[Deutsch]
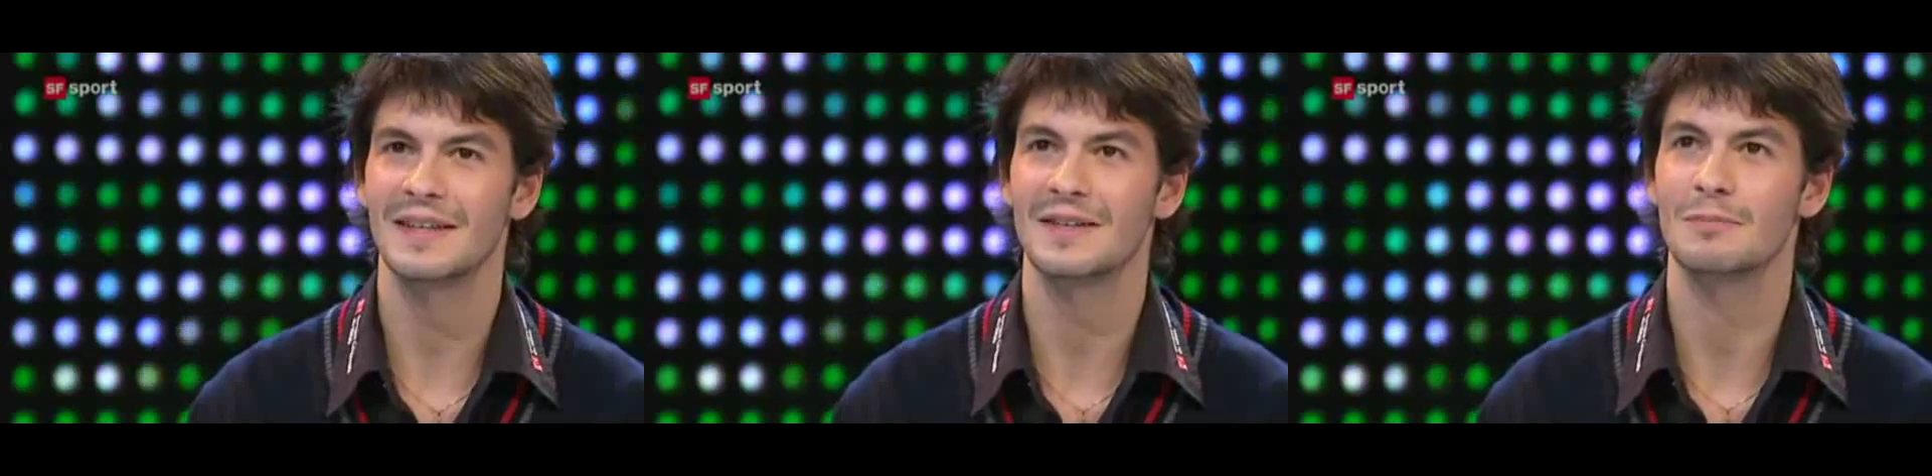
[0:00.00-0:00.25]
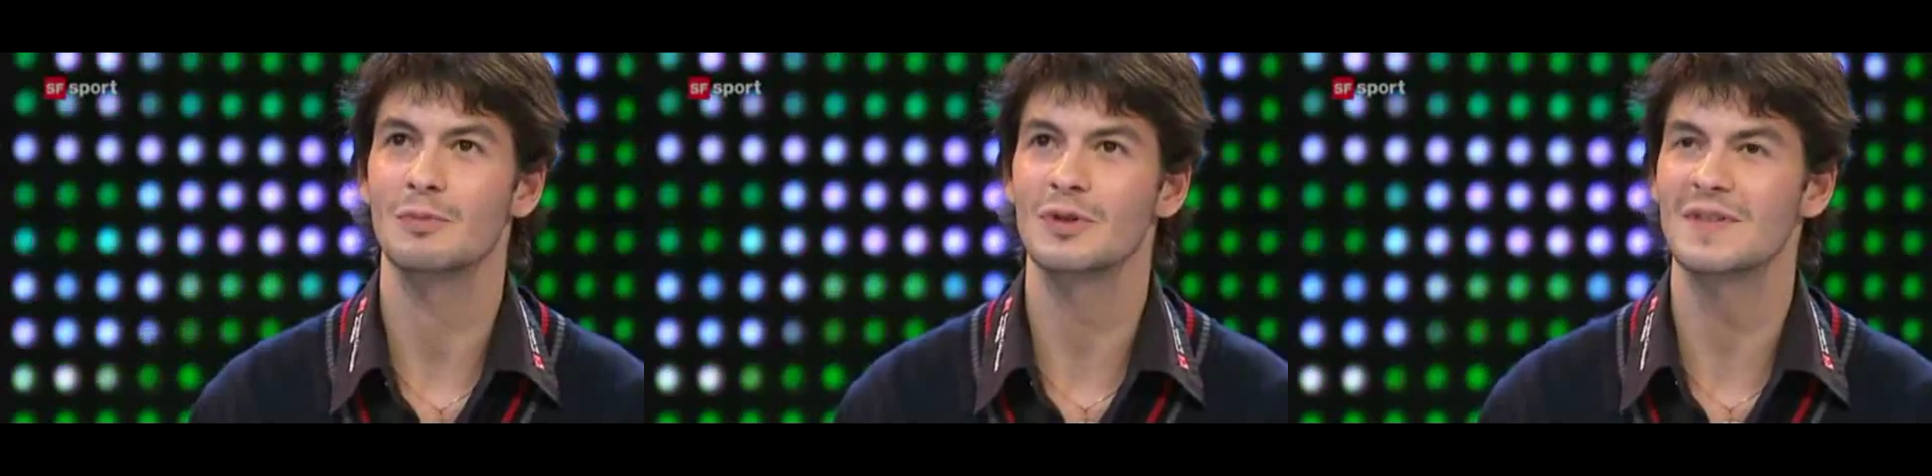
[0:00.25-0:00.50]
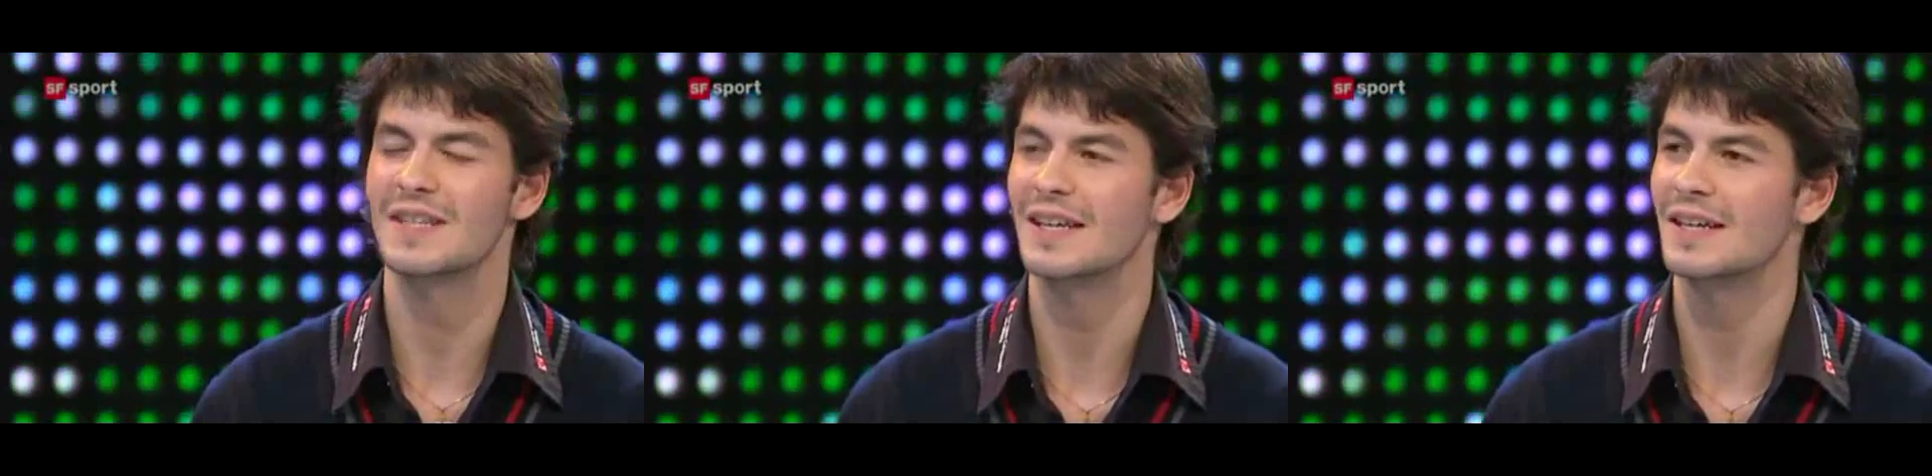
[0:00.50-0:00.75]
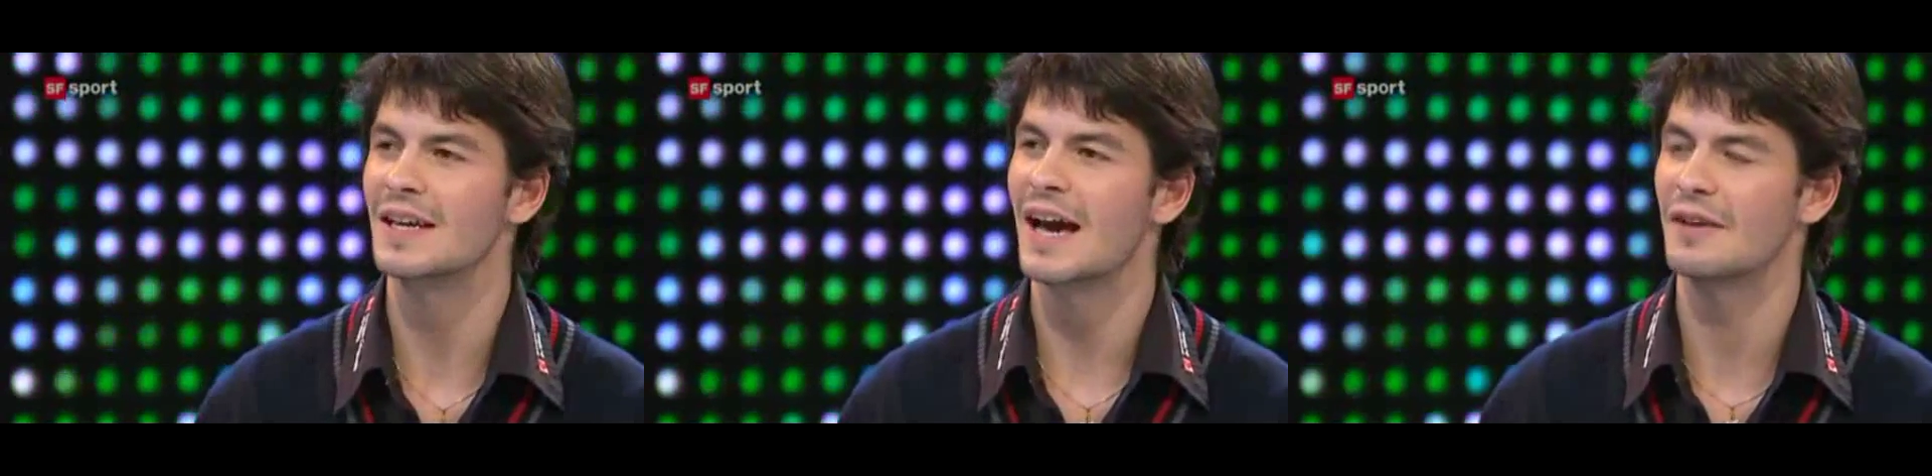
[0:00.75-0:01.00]
ich
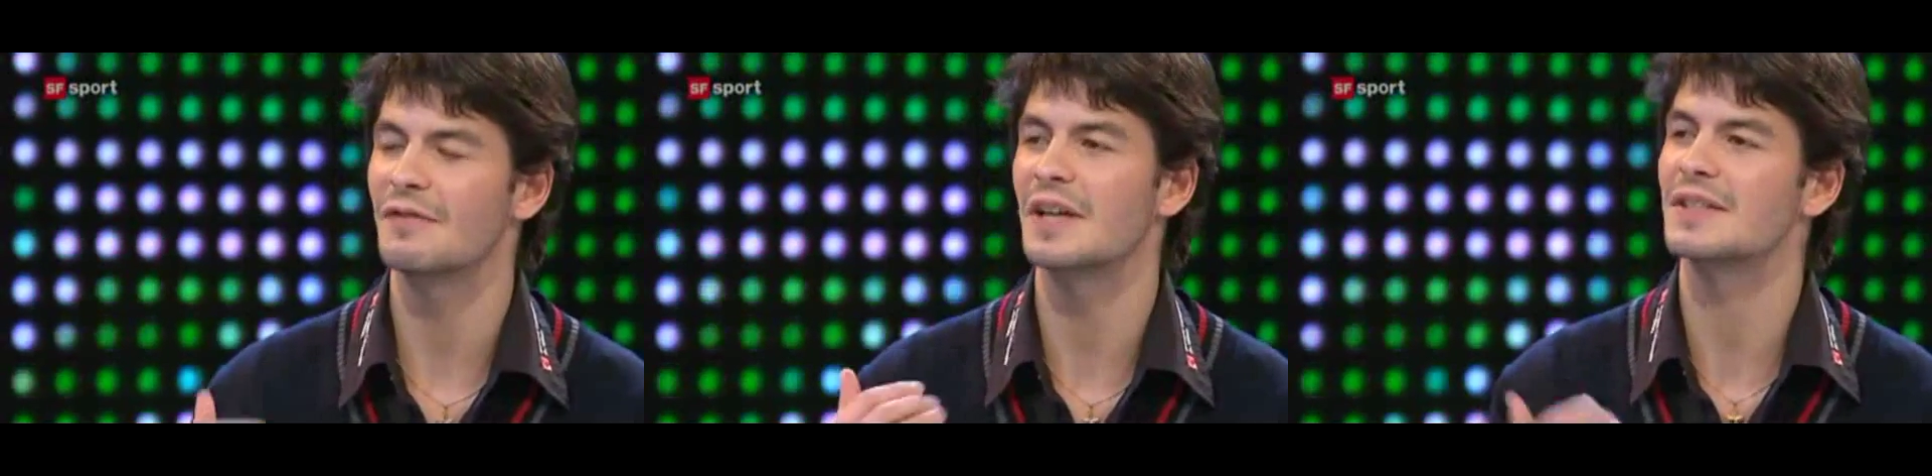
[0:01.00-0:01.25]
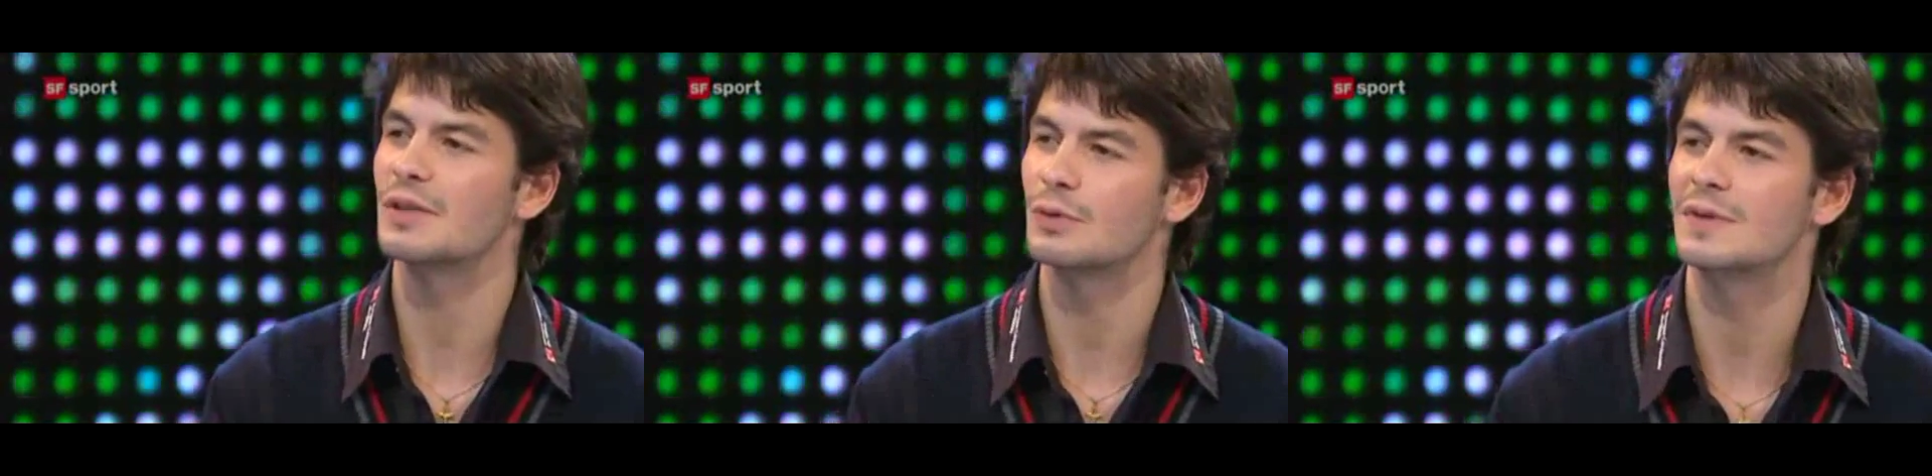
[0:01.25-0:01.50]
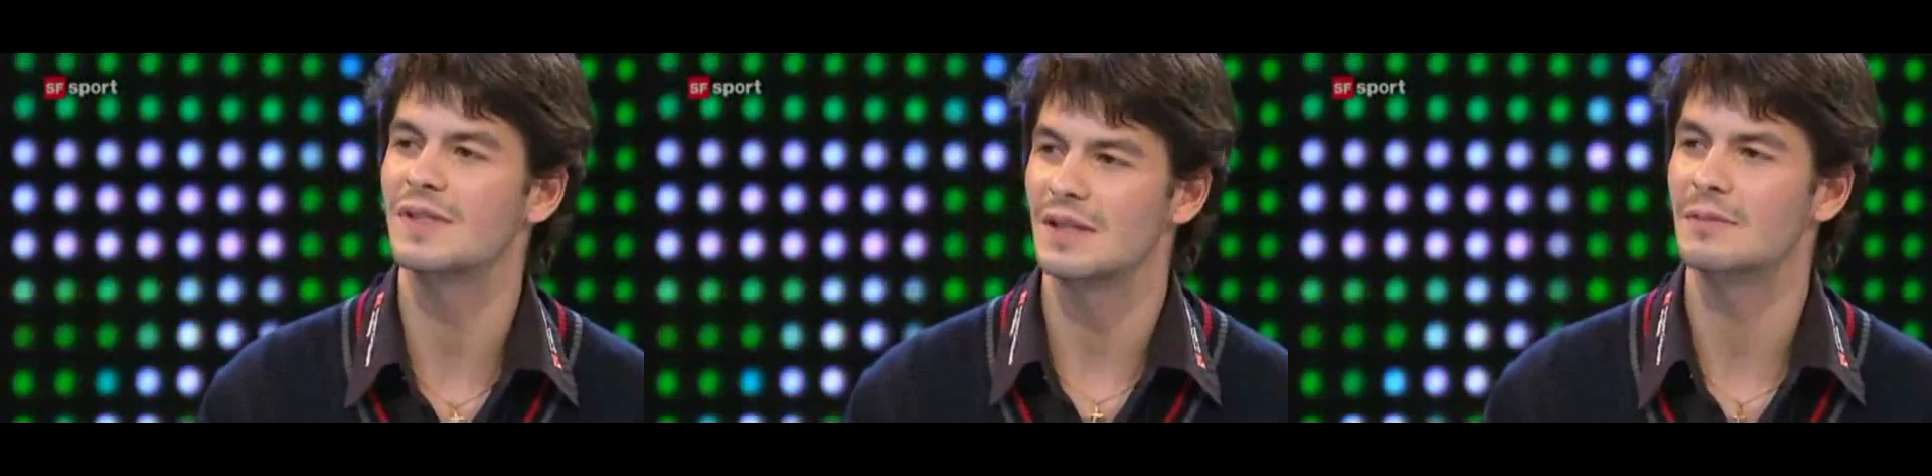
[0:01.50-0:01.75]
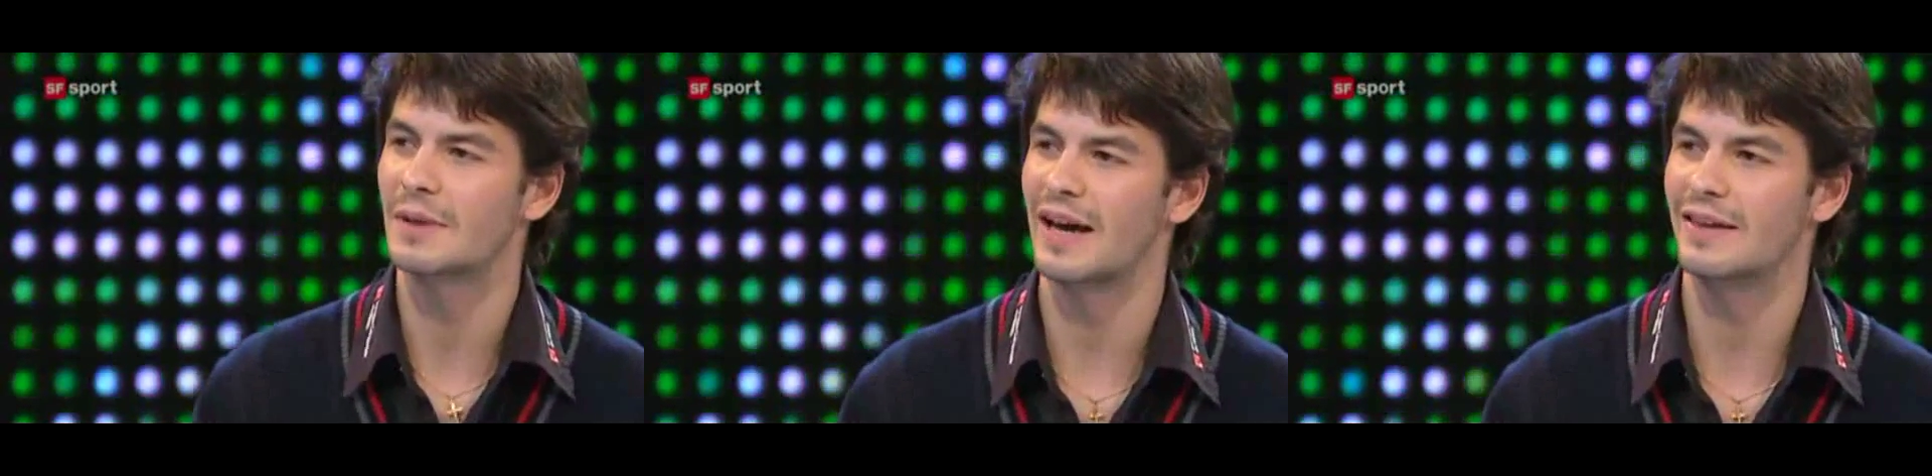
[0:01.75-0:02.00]
musste einfach die
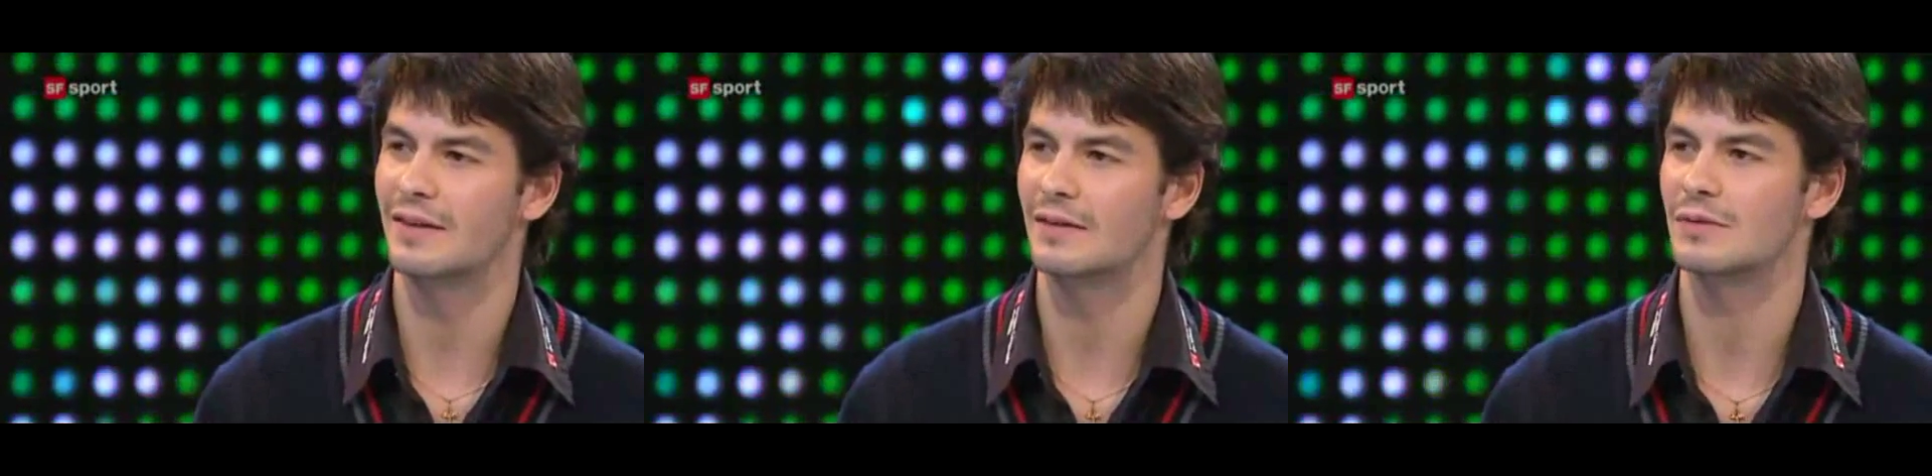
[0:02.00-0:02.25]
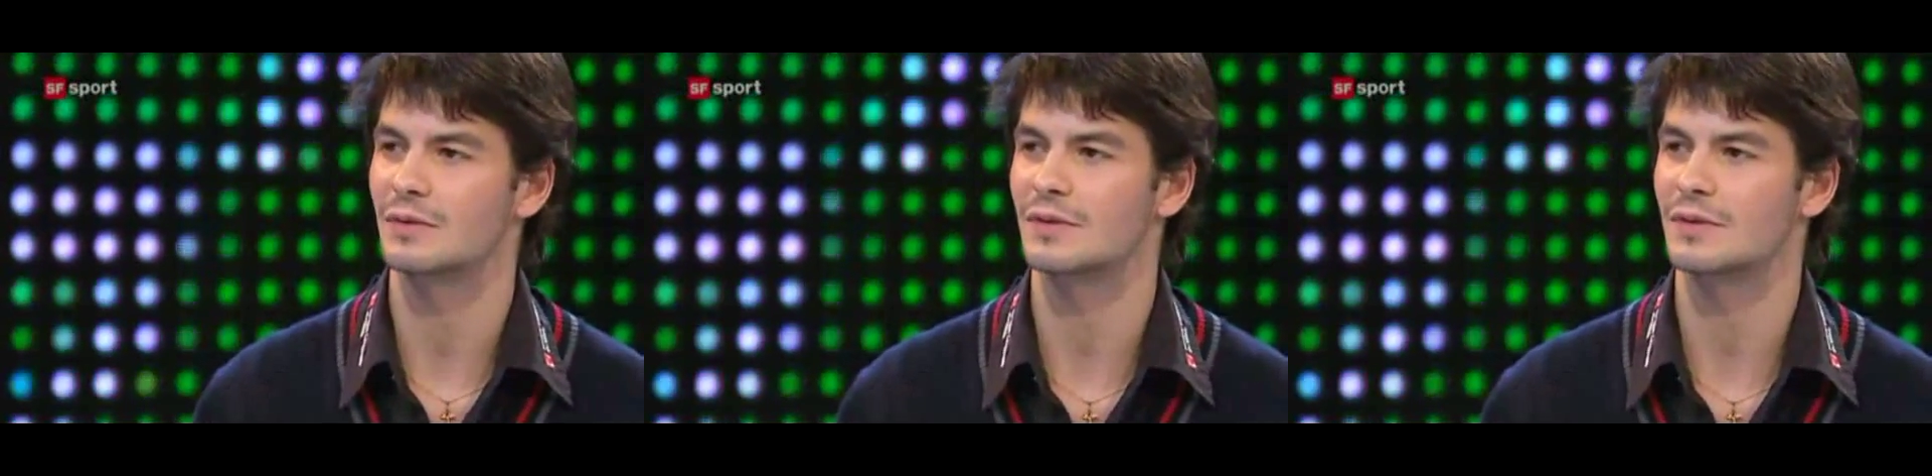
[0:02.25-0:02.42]
Routine brechen